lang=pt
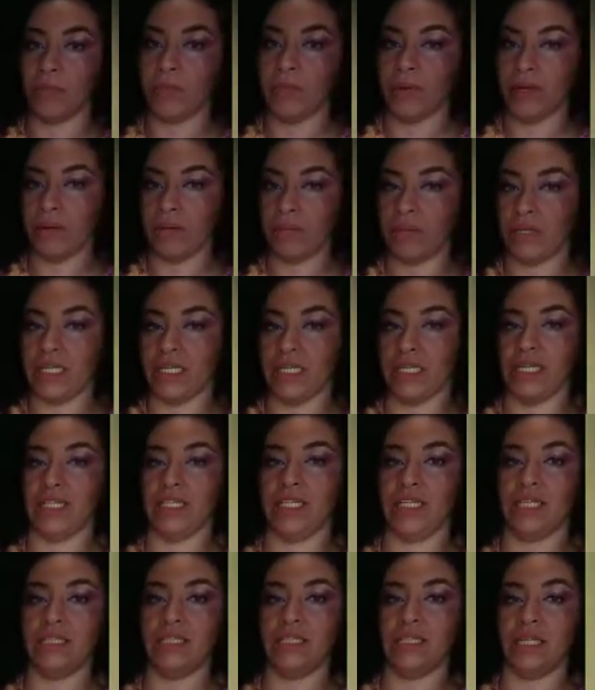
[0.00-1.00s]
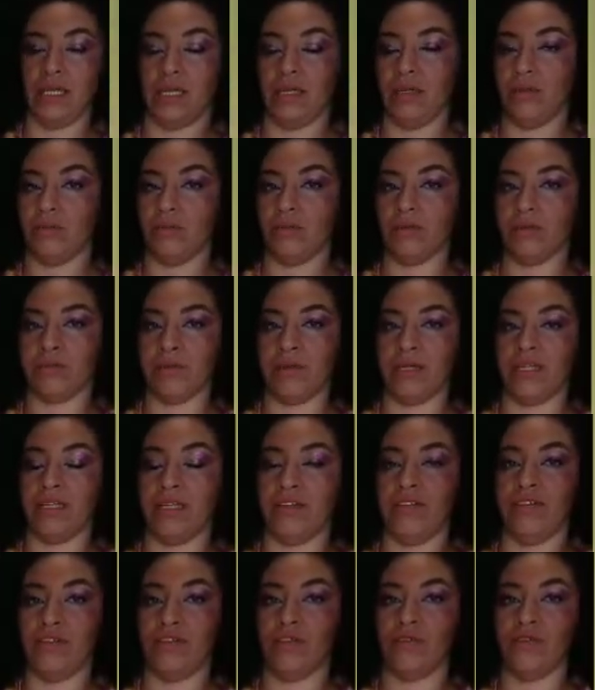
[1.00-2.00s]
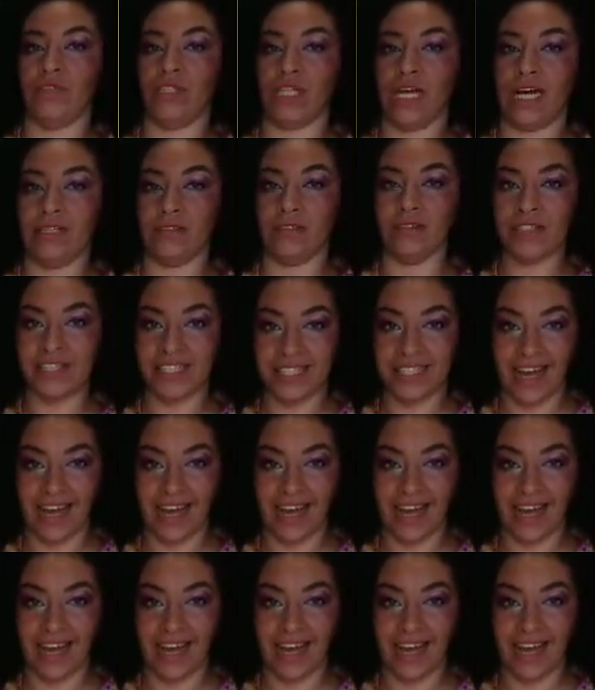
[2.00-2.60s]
super bonita, tenho disponível já no